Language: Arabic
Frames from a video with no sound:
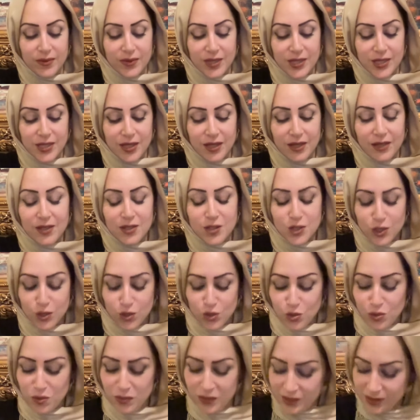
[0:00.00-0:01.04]
استخدمني
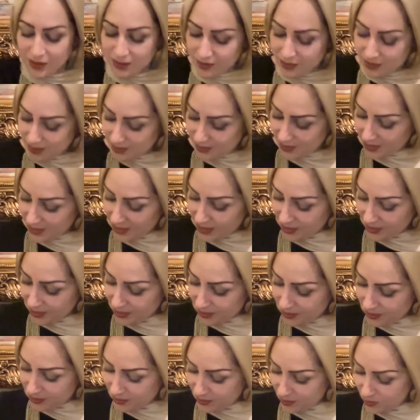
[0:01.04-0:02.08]
جملة كان
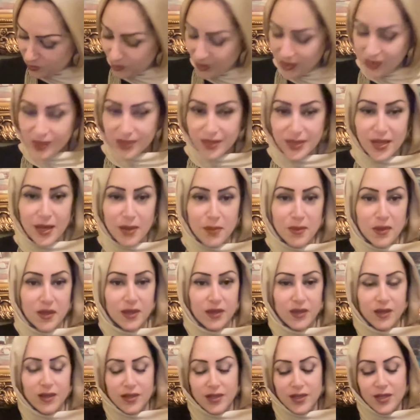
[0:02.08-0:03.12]
والدي دائما
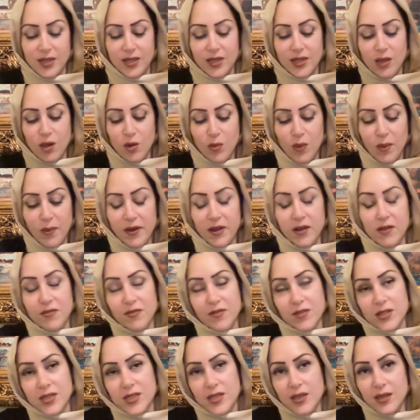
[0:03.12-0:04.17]
يحكيها وما بعرف
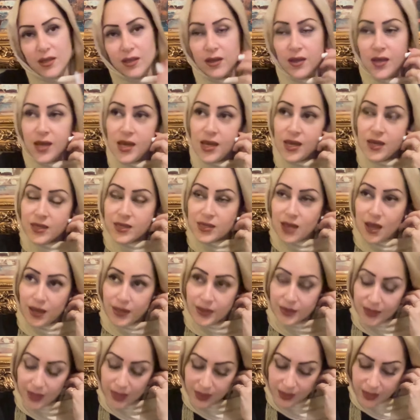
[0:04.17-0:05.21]
إذا صح
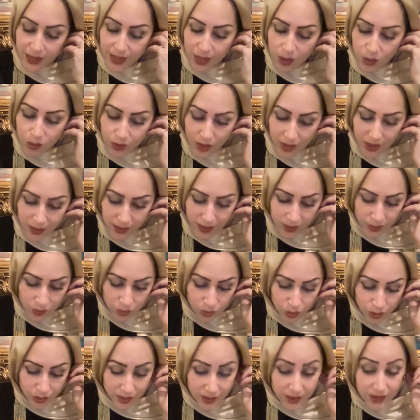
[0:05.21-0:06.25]
إني أحكيها أو لا
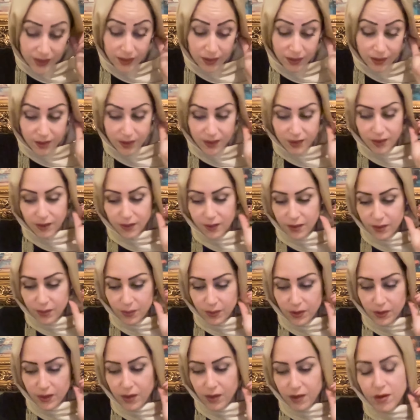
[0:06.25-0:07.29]
لأنه كثير
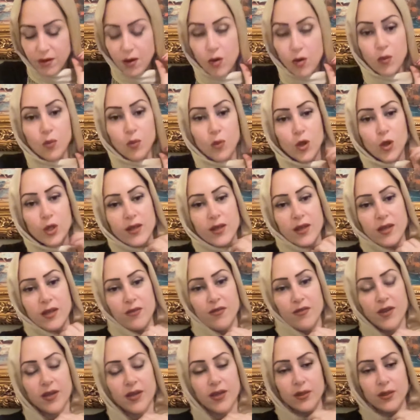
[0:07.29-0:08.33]
آرائهم
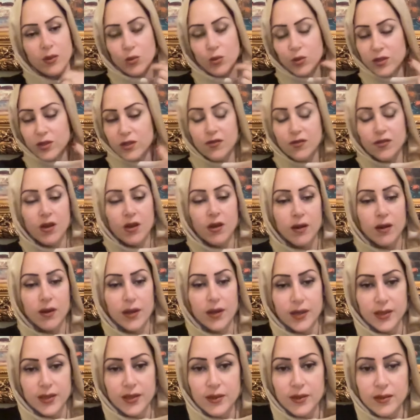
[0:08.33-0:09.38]
مختلفة يعني وكثير في آراء
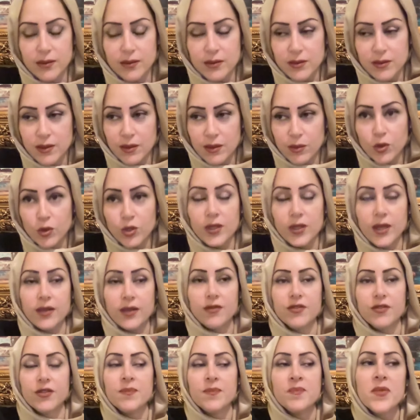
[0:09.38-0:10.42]
أكيد
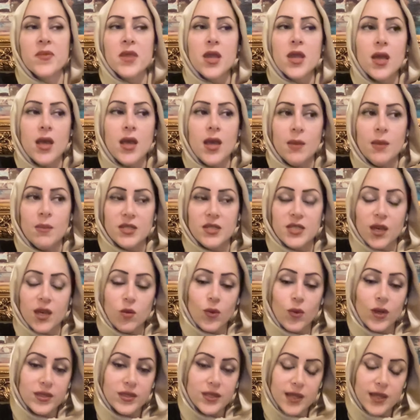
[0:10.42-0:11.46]
مختلفة بس كان
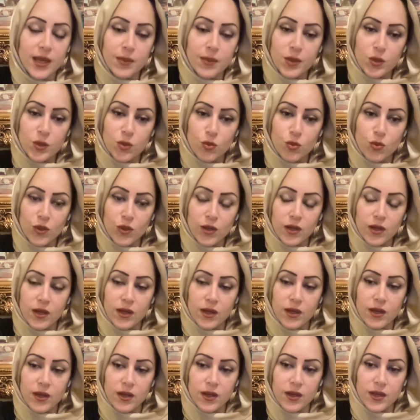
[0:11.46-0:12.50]
والدي دائما يقول
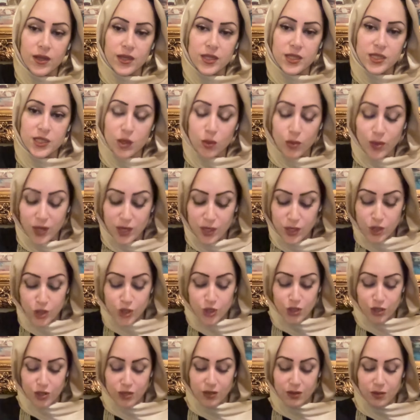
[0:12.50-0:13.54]

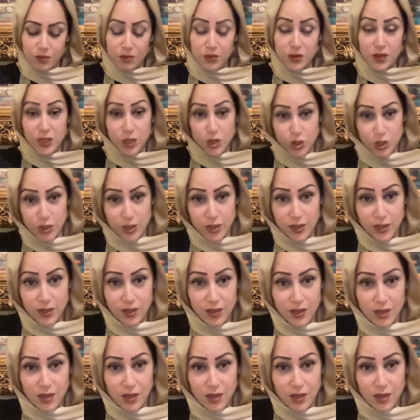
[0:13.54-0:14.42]
الزواج بيجي